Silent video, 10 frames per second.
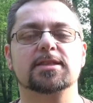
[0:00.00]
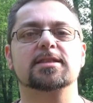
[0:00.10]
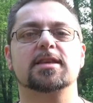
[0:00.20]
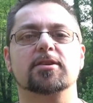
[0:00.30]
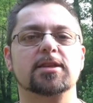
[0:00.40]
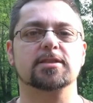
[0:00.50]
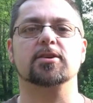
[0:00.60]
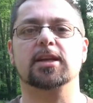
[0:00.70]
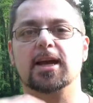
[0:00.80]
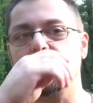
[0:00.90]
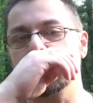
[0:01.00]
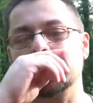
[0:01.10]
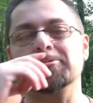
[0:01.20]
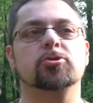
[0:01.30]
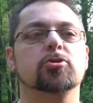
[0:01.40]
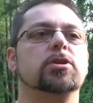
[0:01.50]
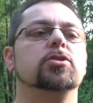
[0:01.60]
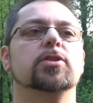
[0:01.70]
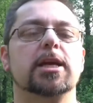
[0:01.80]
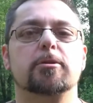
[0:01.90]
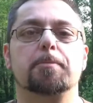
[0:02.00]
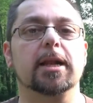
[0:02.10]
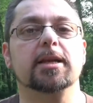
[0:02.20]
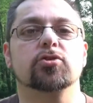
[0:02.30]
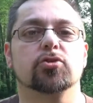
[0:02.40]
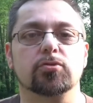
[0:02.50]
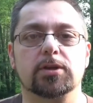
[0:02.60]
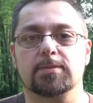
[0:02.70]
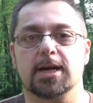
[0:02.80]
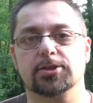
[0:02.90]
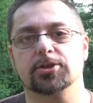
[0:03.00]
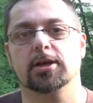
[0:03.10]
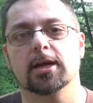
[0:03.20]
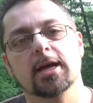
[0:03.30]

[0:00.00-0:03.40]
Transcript: ici c'est René Zorilla et aujourd'hui je voudrais te parler de ton image.